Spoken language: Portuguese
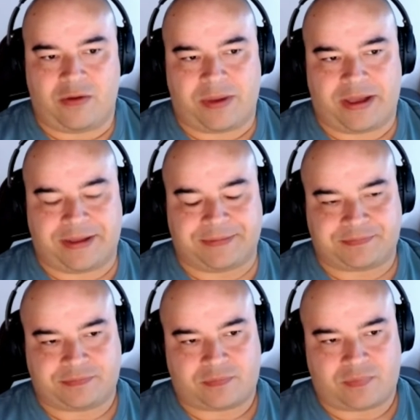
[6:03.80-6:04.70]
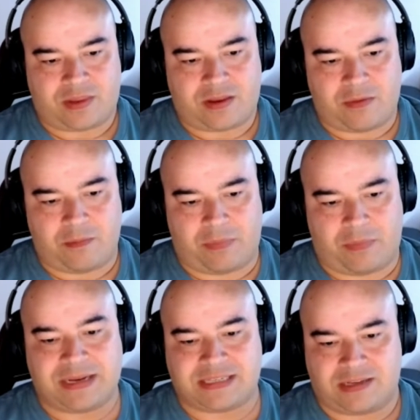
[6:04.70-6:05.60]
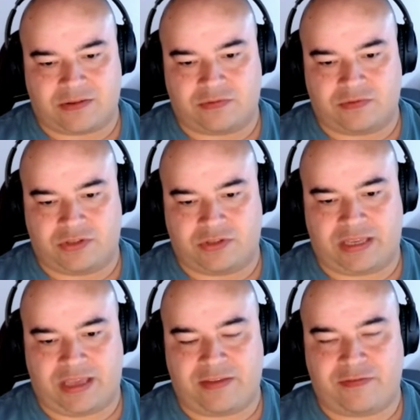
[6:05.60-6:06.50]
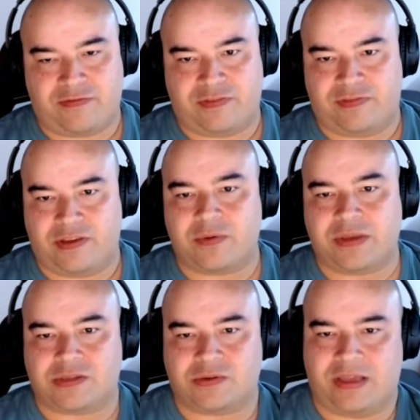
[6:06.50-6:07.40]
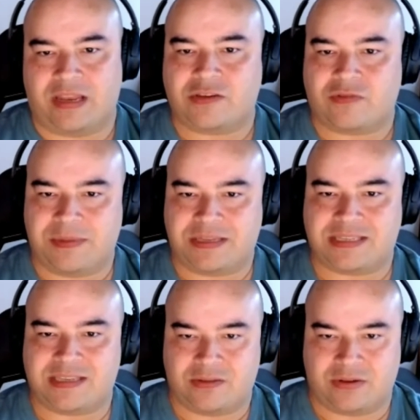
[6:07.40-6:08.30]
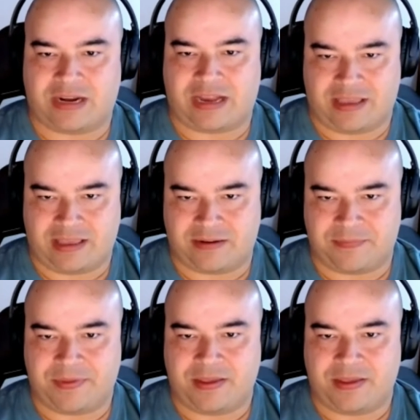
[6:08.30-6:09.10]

uma, uma impressão de quem viveu isso relativamente cedo na carreira,